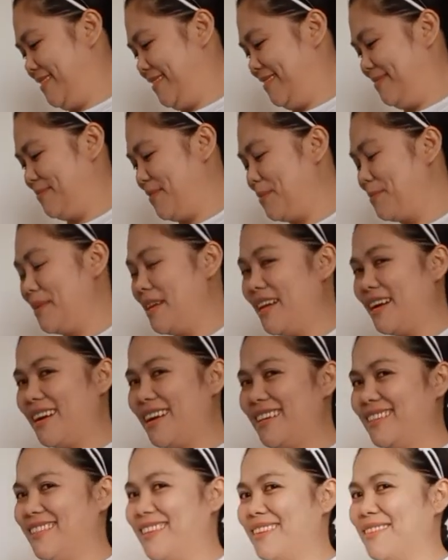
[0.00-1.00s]
Pang
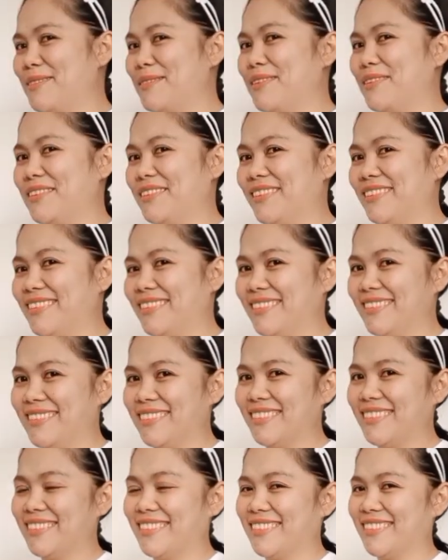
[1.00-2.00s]
malakasang
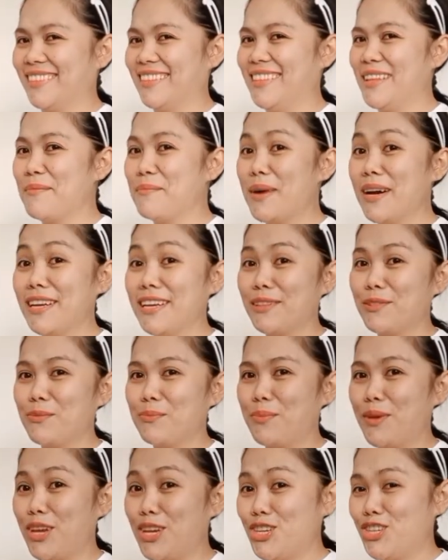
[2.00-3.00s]
laman ito
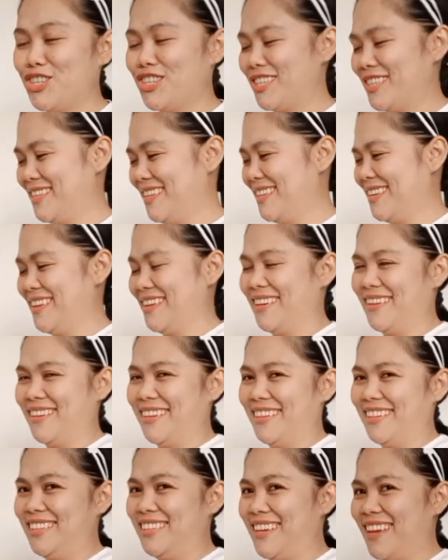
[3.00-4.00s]
besh.
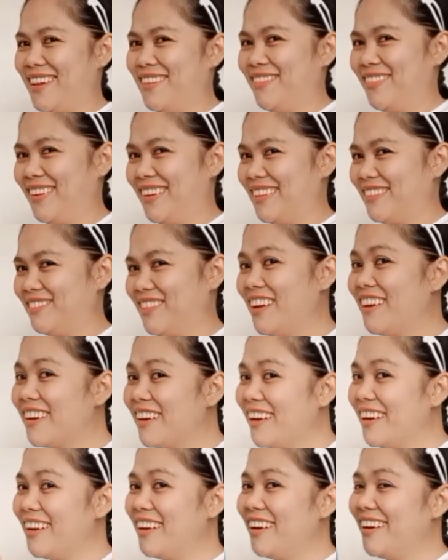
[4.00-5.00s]
Siyempre,
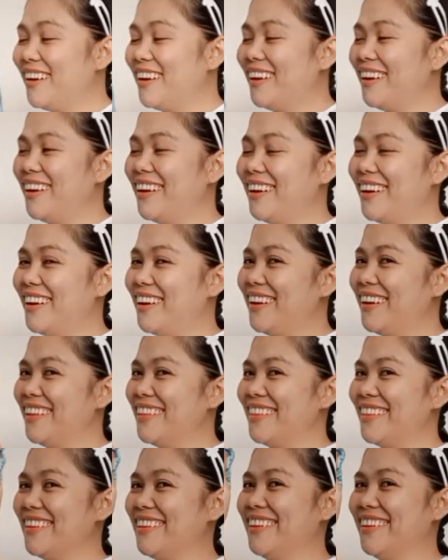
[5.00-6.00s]

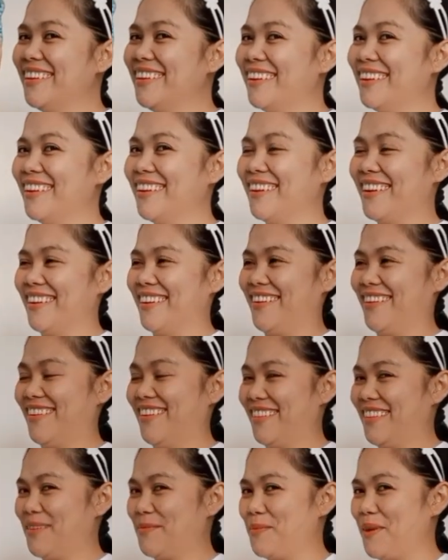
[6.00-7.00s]
taron! O,
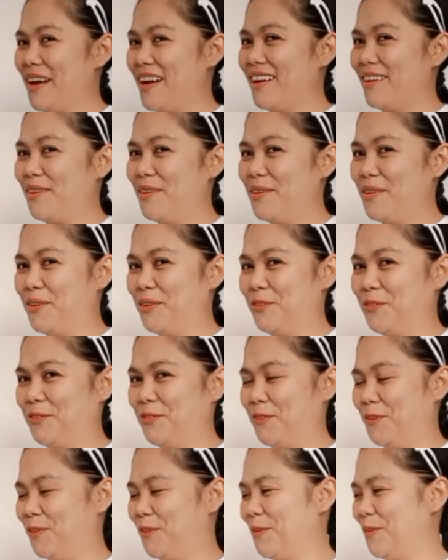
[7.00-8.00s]
oh, di ba?
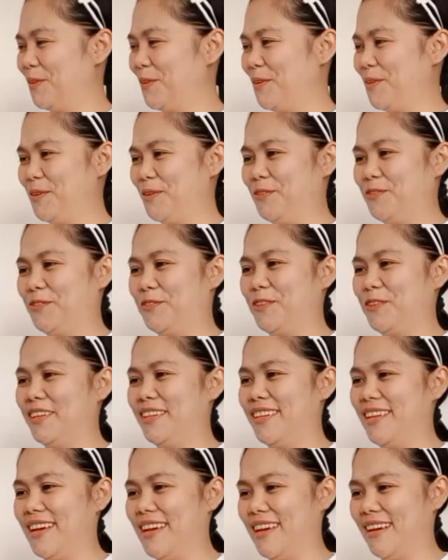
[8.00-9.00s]
Colorful, colorful
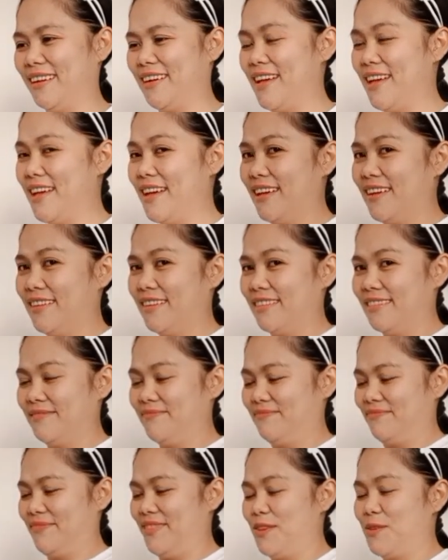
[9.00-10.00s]
ng
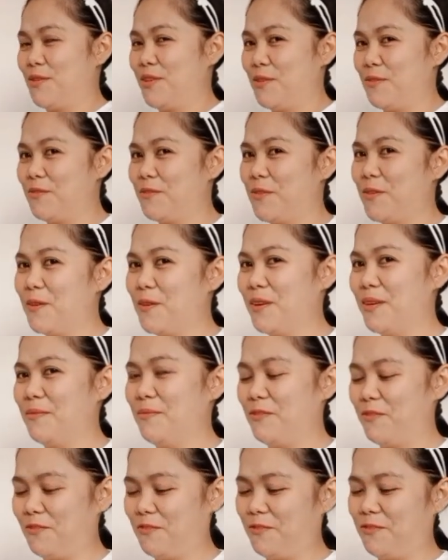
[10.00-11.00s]

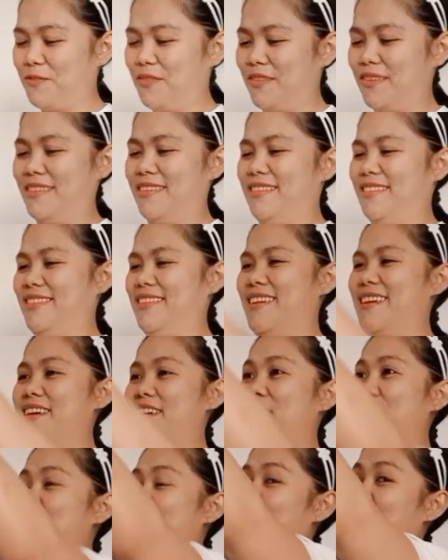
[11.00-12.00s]
uniform.
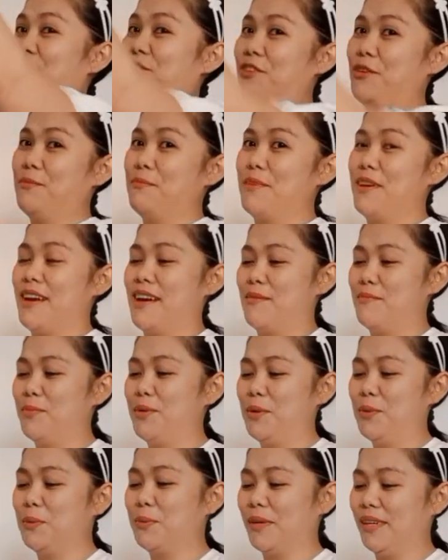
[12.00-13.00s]
Uniform
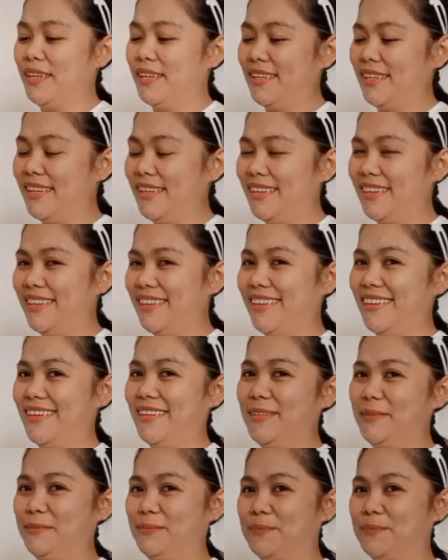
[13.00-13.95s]
number one!